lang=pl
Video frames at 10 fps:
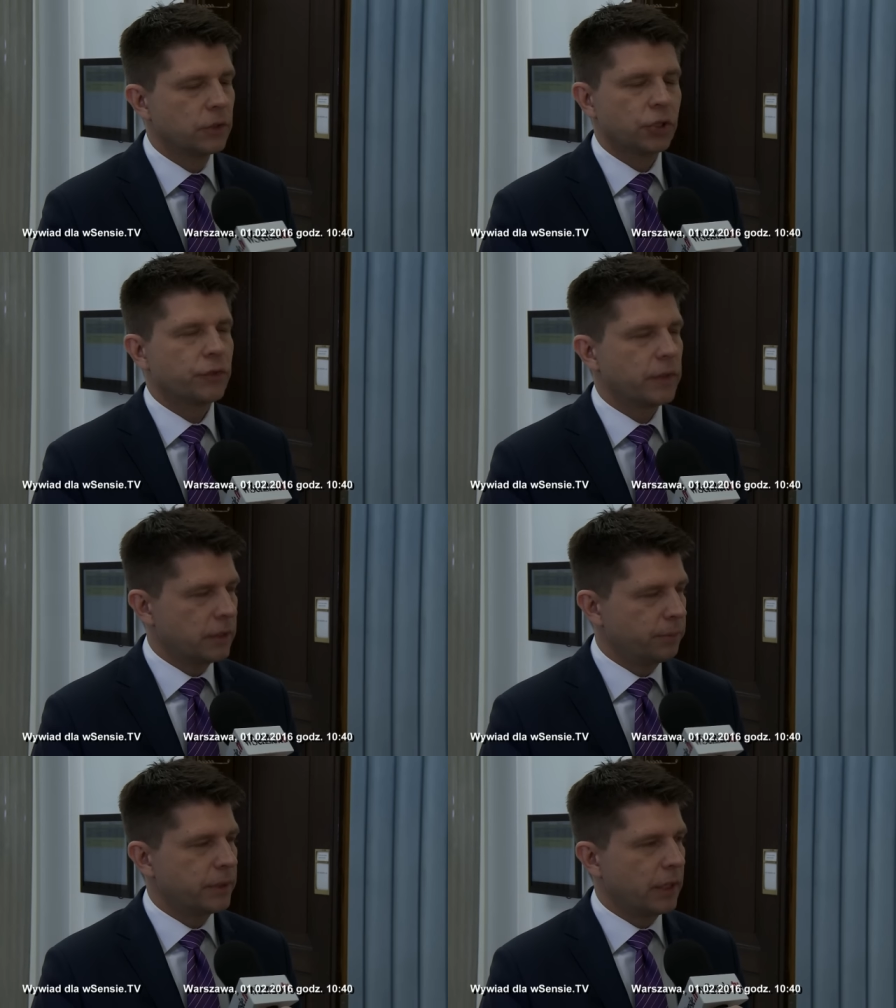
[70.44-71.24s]
To
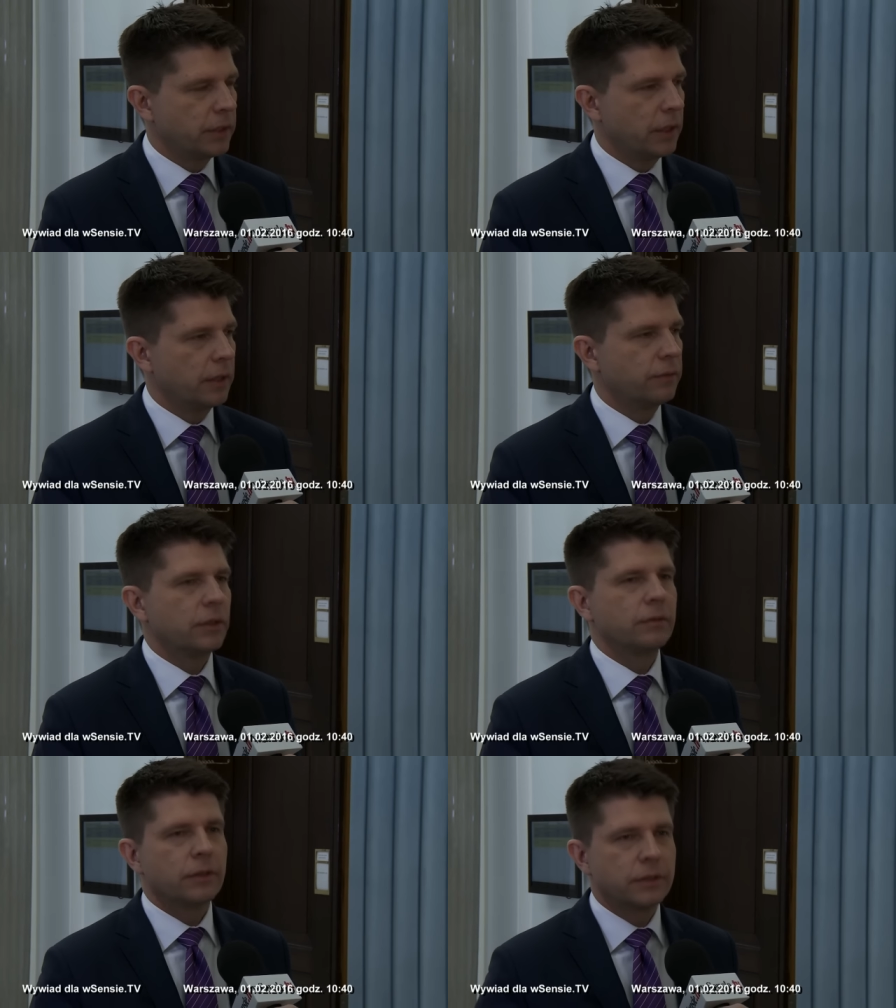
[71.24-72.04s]
świetne pytanie, ale
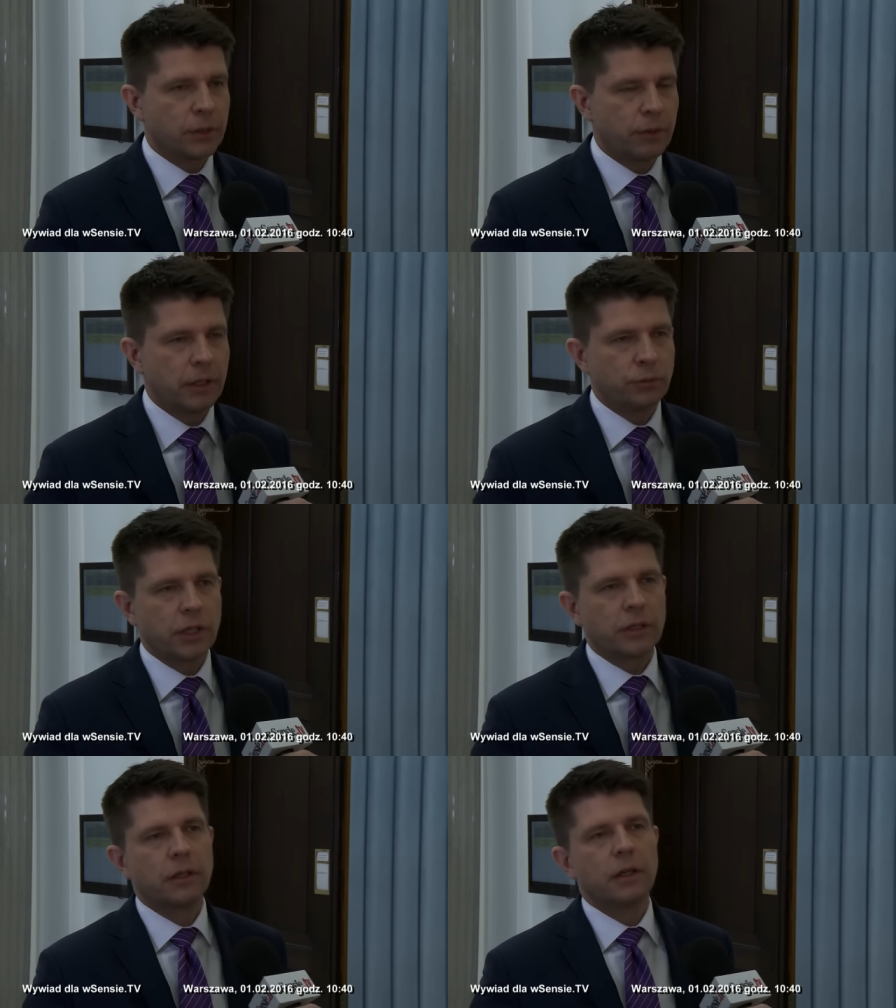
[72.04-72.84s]
zakładam, że
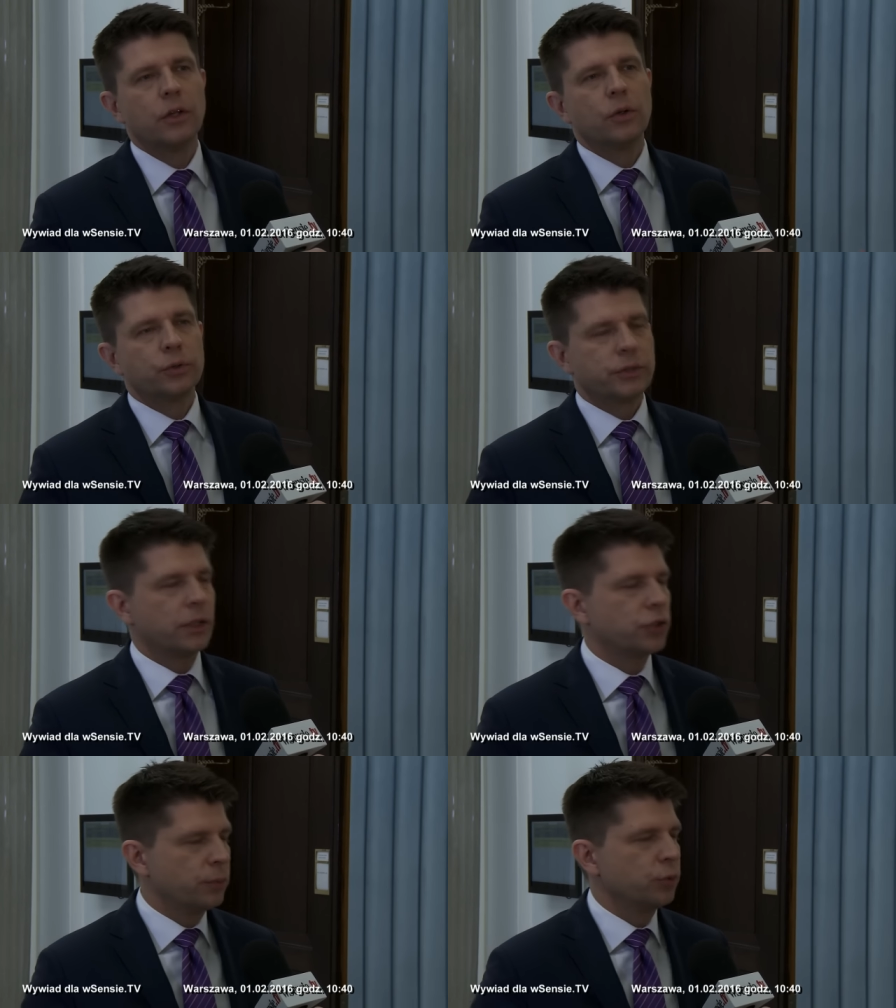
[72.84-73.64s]
jak
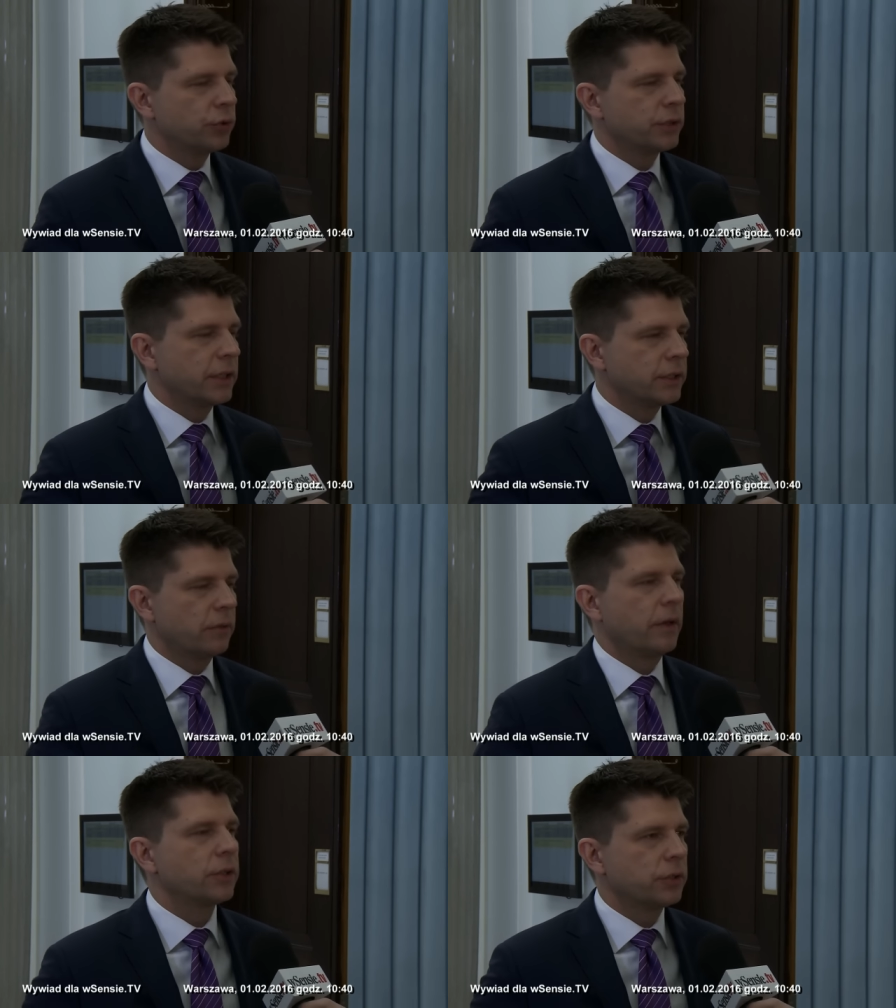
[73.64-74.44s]
uznali, że muszą
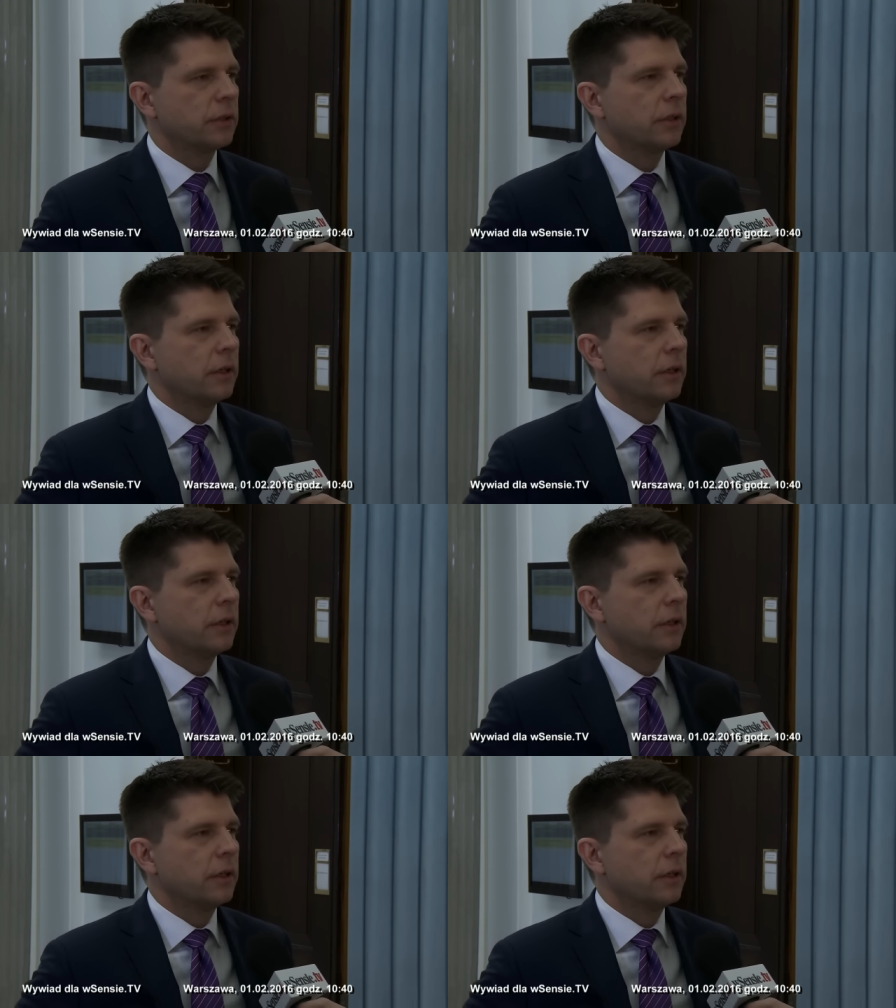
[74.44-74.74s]
zrealizować,